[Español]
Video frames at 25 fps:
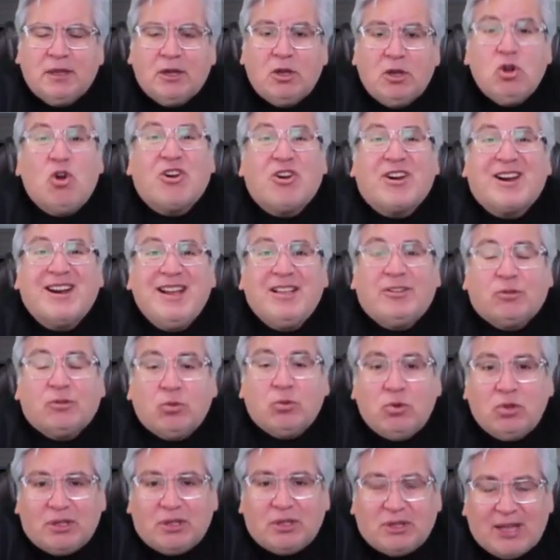los
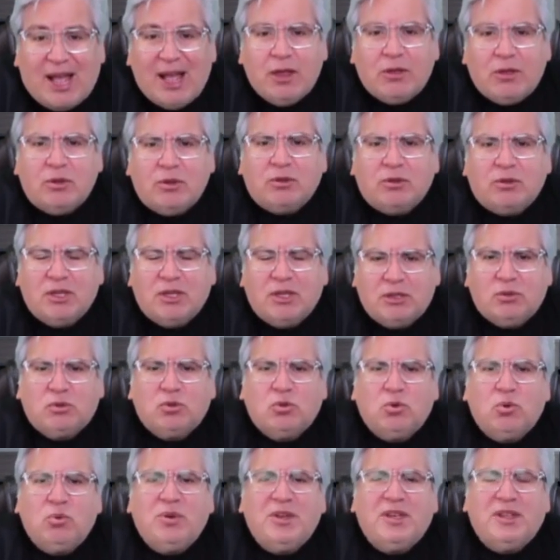resultados en
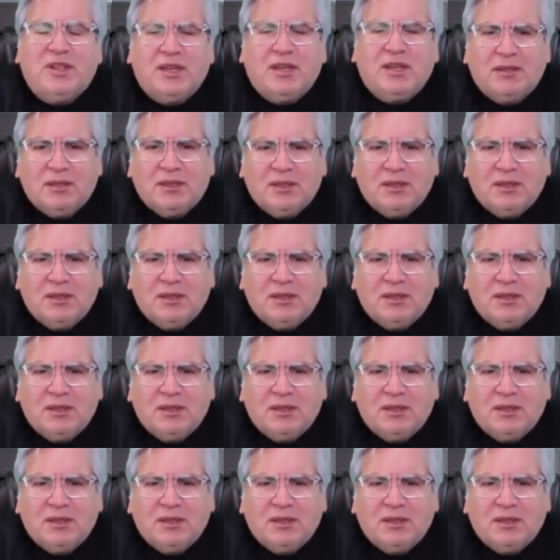su vida